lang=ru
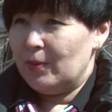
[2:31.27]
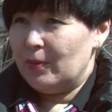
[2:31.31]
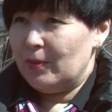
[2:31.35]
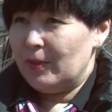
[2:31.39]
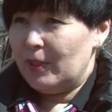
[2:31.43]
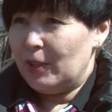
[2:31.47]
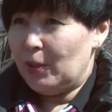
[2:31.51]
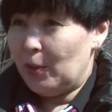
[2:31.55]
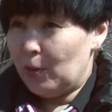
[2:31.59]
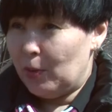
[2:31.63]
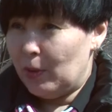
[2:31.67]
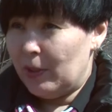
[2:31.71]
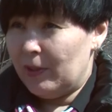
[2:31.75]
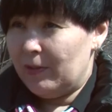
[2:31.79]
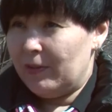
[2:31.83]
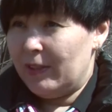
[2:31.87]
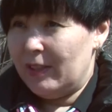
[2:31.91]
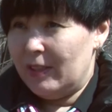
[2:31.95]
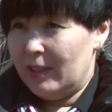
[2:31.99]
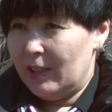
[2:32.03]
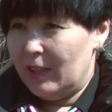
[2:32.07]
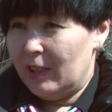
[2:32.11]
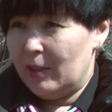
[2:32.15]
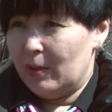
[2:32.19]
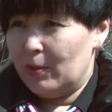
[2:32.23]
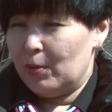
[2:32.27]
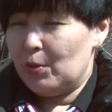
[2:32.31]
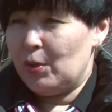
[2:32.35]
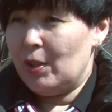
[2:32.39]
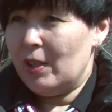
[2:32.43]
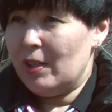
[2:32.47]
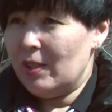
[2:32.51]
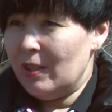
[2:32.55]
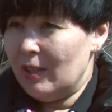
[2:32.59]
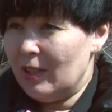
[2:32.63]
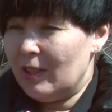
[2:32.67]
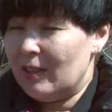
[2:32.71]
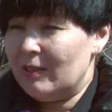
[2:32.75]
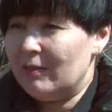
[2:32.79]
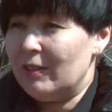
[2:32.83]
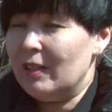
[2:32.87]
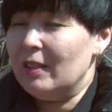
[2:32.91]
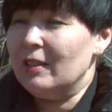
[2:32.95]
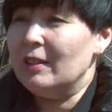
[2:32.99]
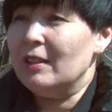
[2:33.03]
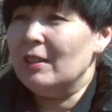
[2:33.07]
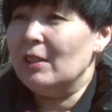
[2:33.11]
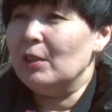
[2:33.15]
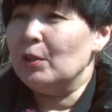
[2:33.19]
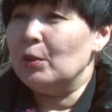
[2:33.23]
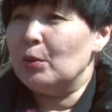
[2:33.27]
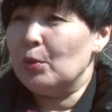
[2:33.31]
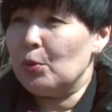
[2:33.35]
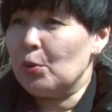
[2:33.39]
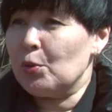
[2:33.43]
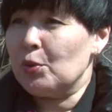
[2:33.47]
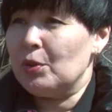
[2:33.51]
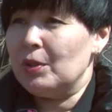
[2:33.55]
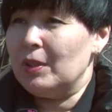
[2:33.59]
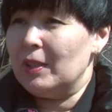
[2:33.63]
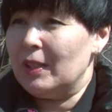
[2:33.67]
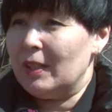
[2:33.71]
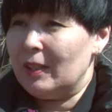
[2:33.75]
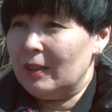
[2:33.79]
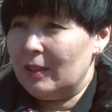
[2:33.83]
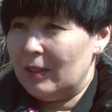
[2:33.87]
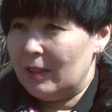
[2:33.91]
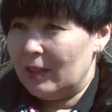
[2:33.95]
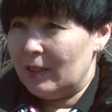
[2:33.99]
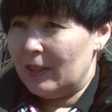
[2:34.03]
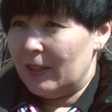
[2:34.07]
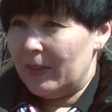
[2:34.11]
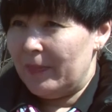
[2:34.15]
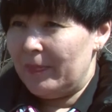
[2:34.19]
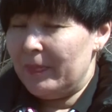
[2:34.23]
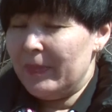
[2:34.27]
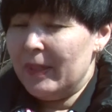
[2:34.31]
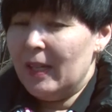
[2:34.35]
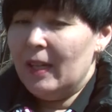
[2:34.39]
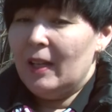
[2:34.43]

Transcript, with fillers: героя войны, участника войны или труженика тыла.